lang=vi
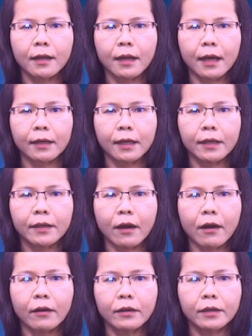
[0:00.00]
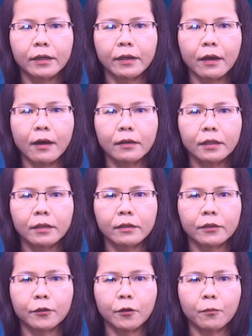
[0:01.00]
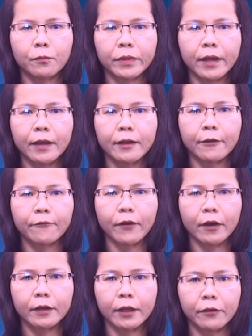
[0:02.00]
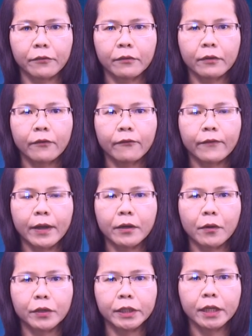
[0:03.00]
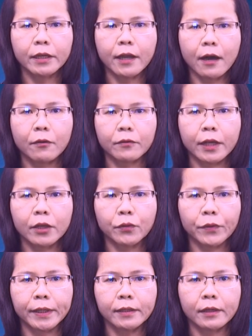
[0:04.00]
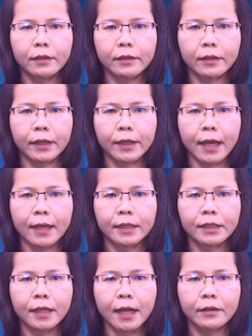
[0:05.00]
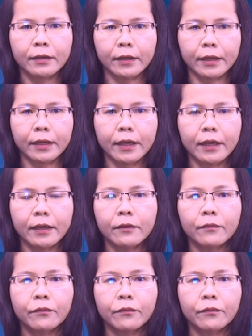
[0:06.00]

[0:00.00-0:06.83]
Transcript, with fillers: là cái giỏ người Ấn thường dùng để đựng vật liệu và đội trên đầu để chuyển từ người này sang người kia.